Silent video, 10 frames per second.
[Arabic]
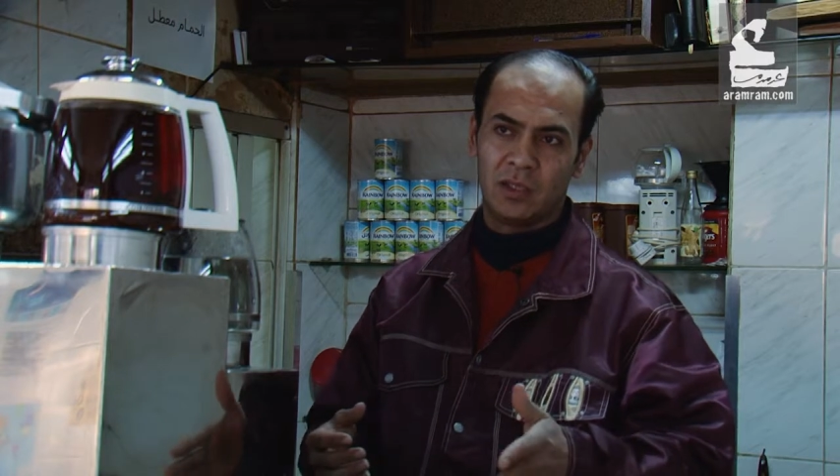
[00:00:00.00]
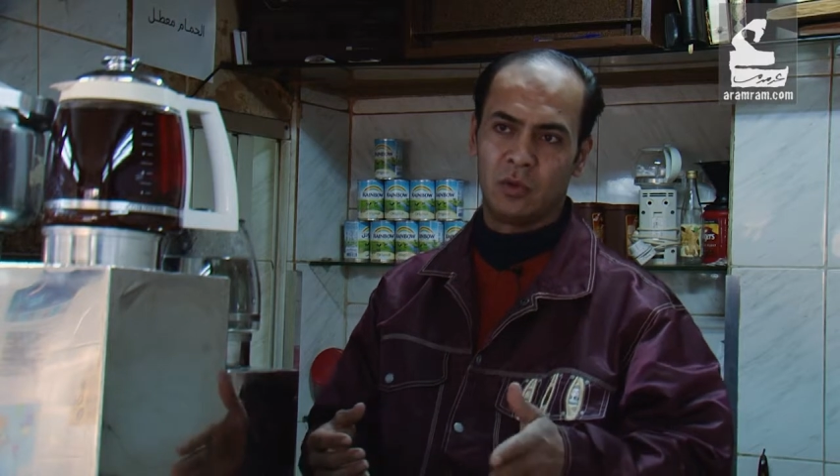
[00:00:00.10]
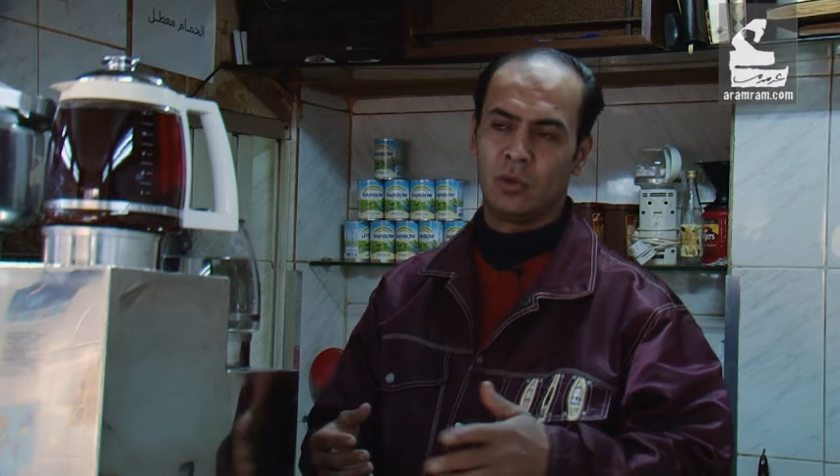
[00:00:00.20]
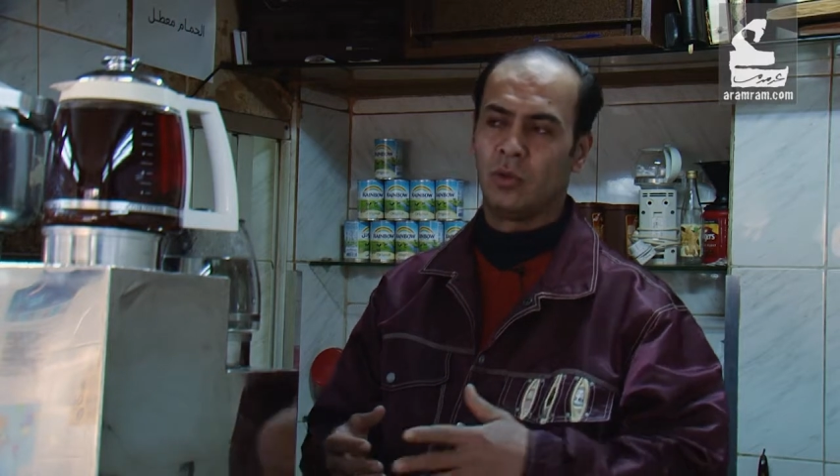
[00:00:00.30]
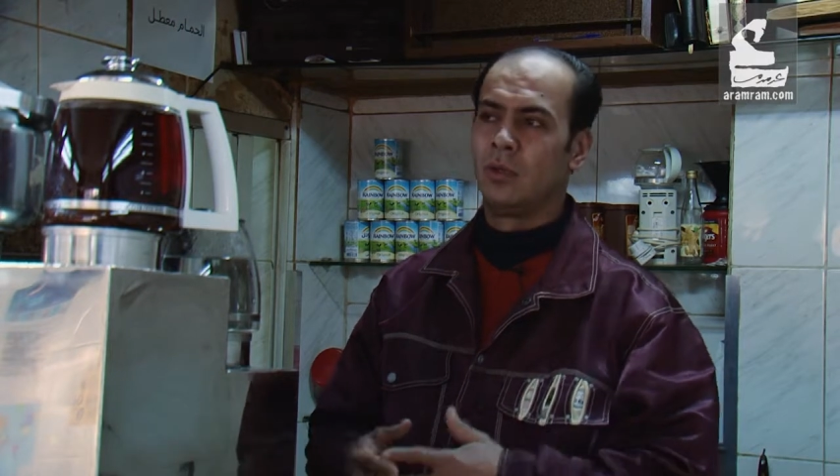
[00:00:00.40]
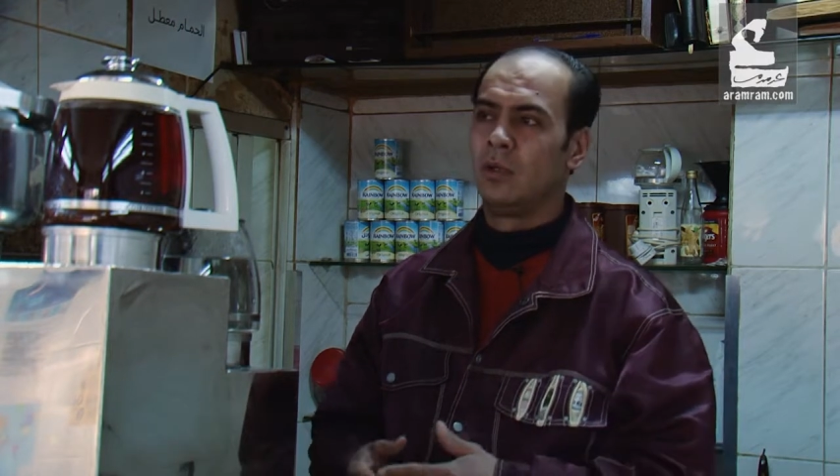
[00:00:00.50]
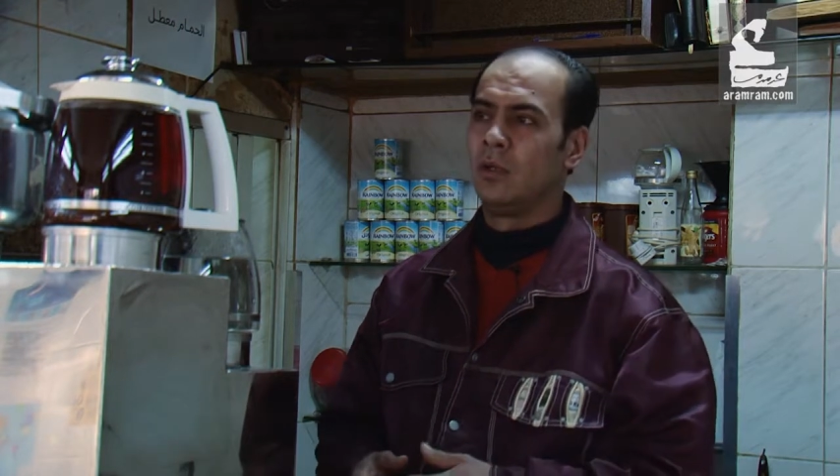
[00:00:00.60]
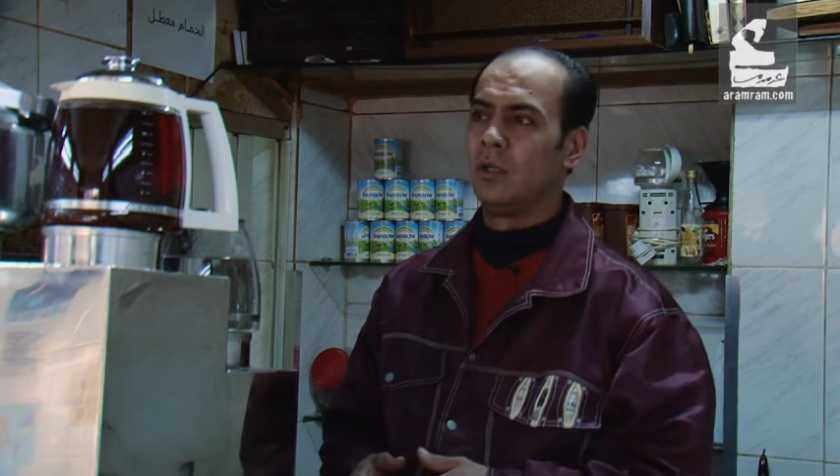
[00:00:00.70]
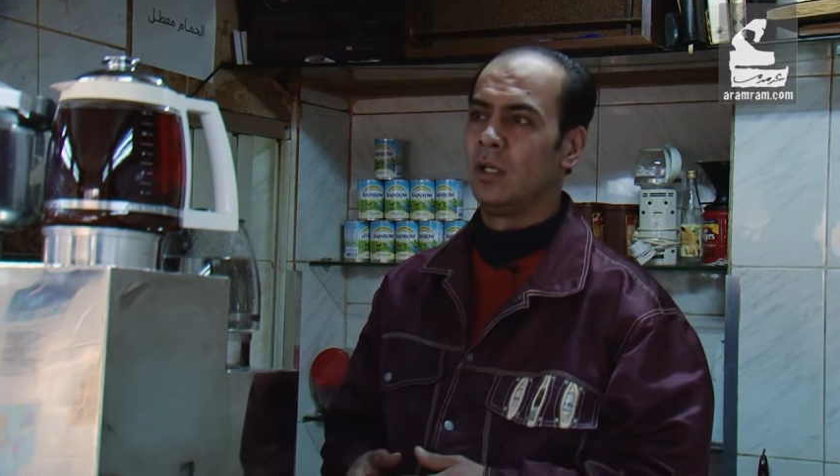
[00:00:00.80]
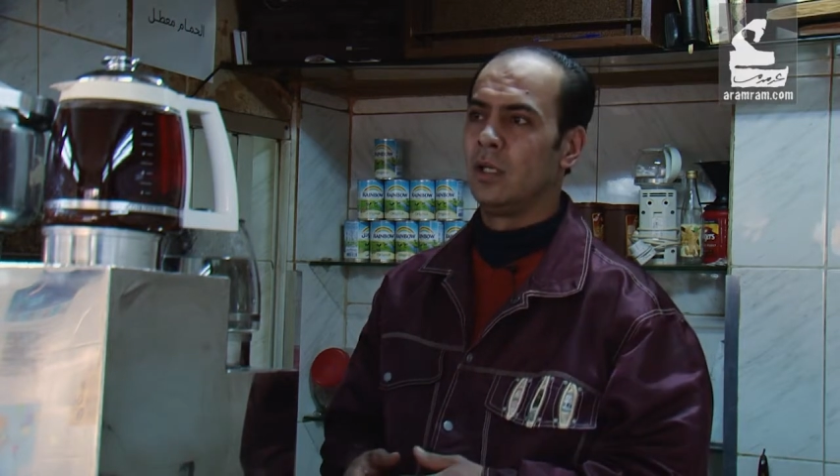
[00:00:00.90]
انه
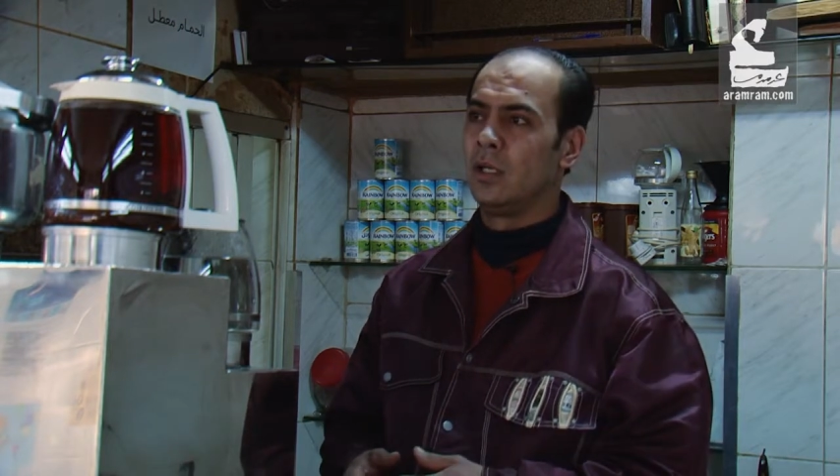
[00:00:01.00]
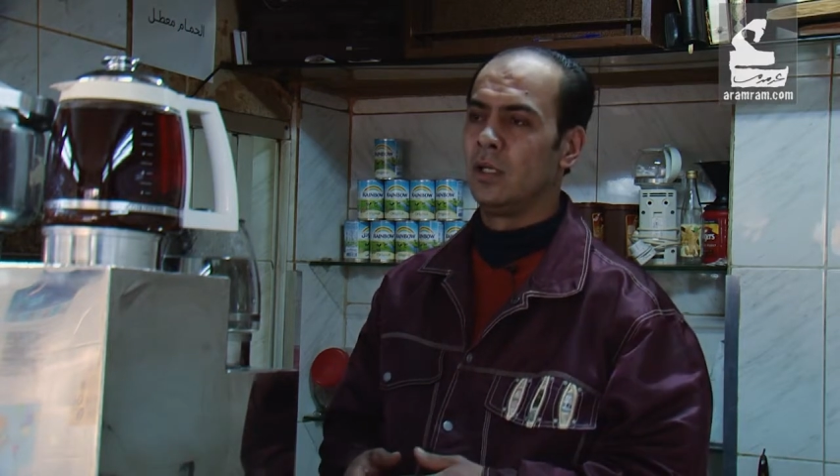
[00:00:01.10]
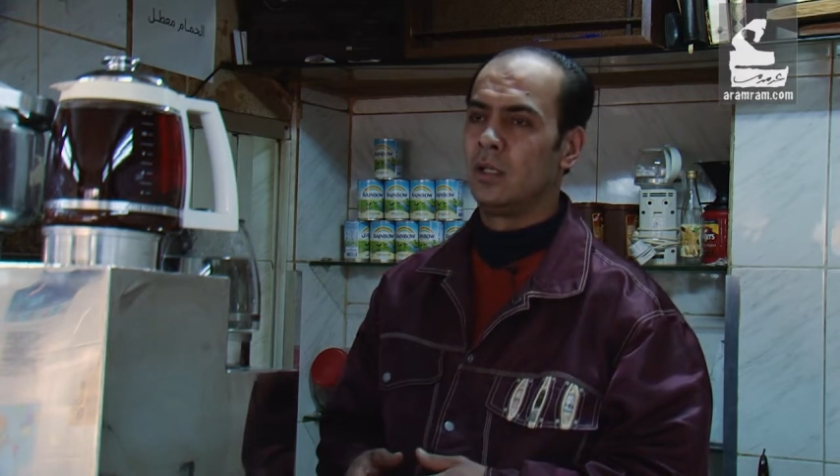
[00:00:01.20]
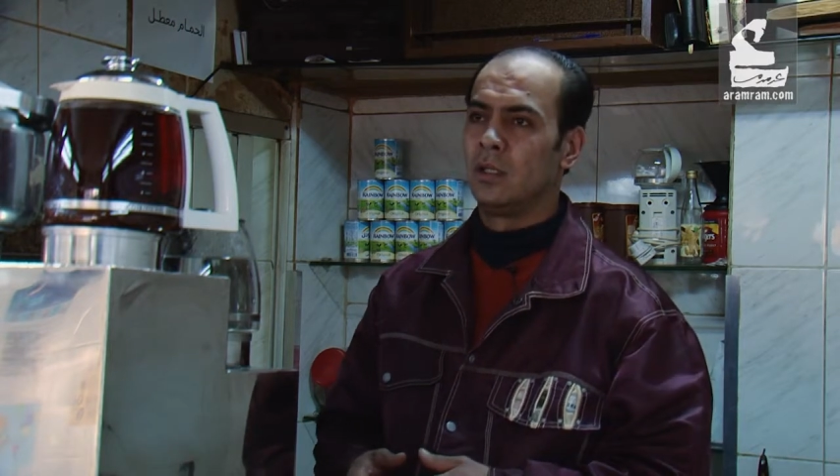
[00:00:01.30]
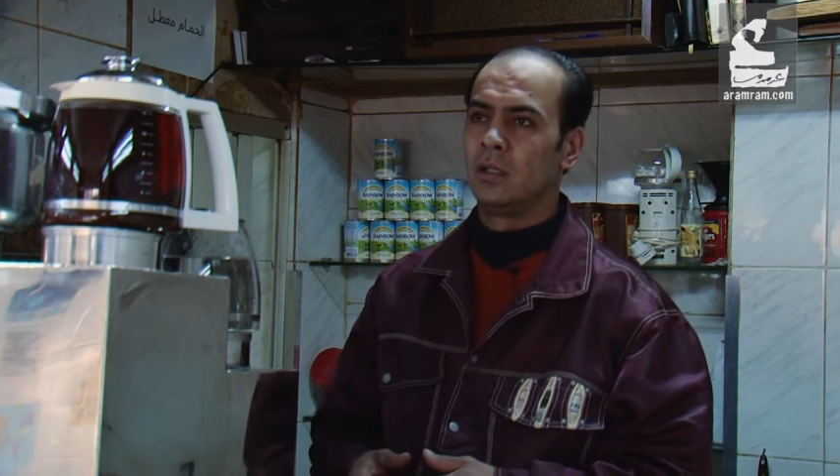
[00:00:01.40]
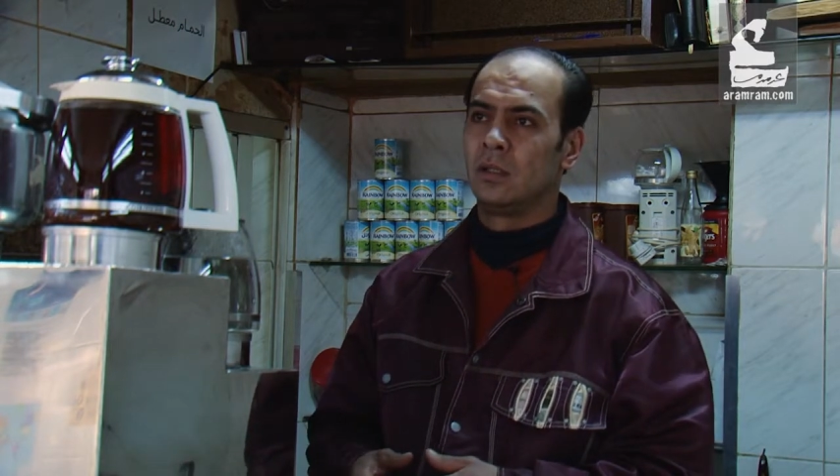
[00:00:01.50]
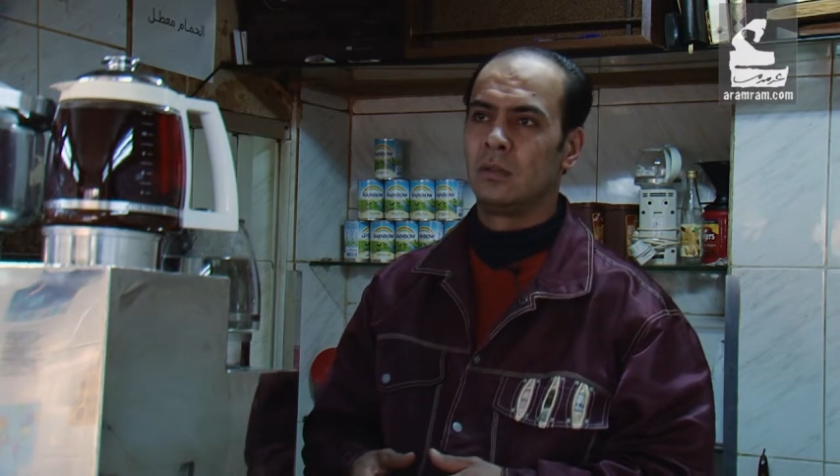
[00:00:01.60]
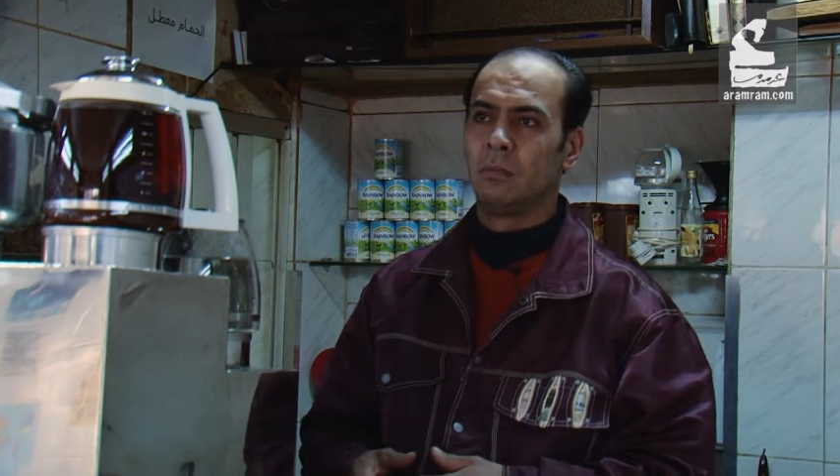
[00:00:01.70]
آه،